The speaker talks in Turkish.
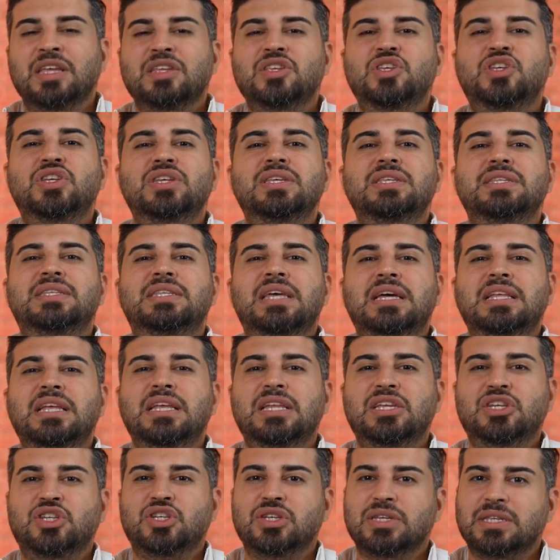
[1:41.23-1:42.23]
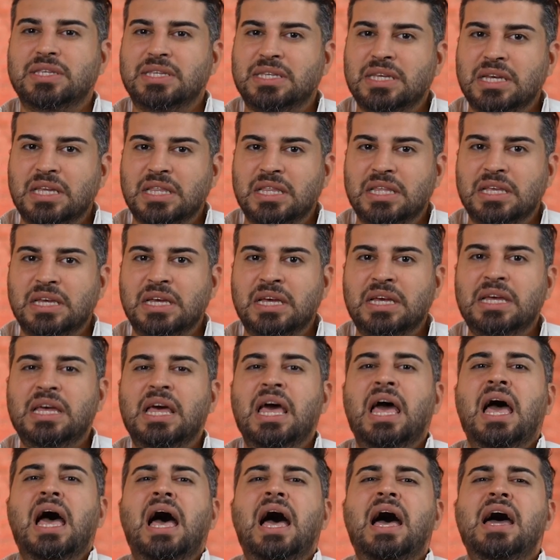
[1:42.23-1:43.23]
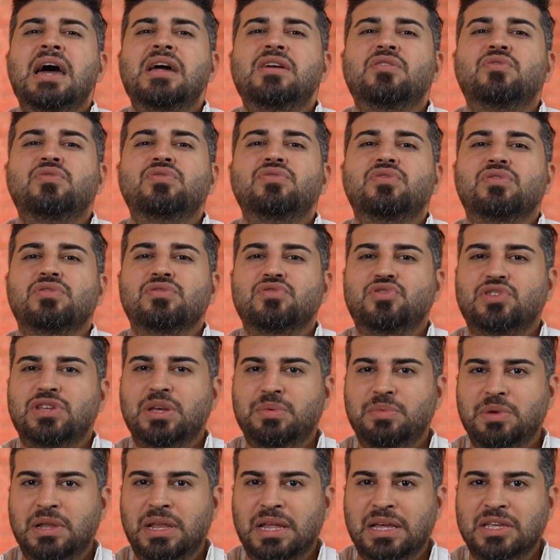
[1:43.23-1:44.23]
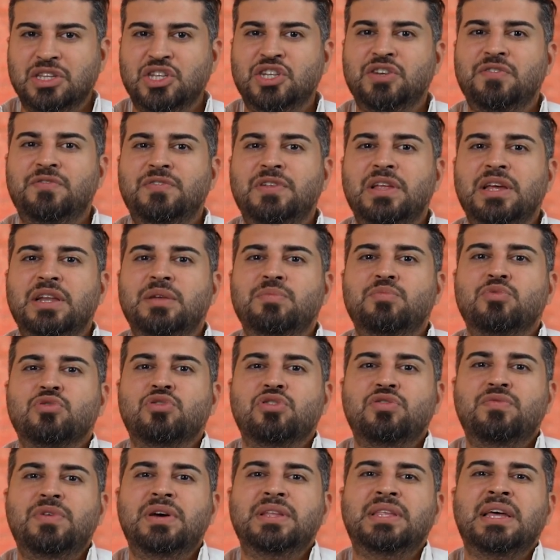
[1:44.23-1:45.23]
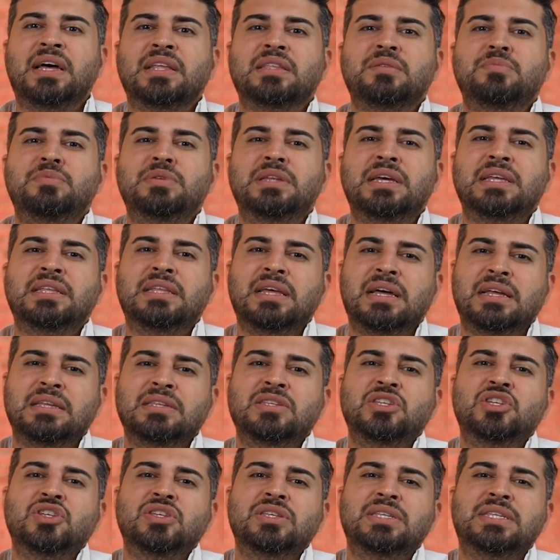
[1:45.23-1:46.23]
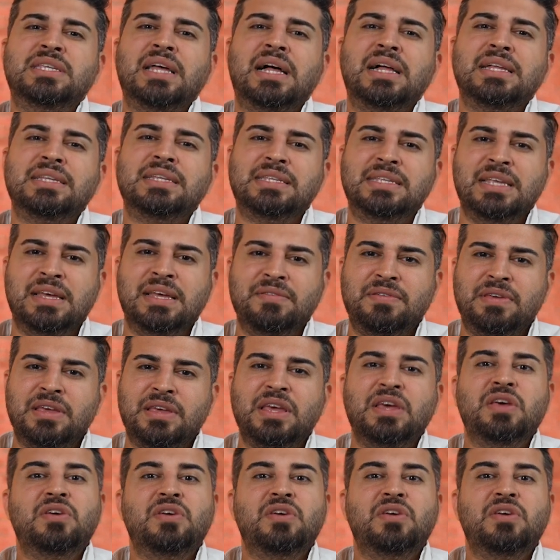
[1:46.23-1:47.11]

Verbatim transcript: Cinsel ilişki sıklığı her gün olsa bile çiftleri mutlu ve tatmin eden cinsel zevk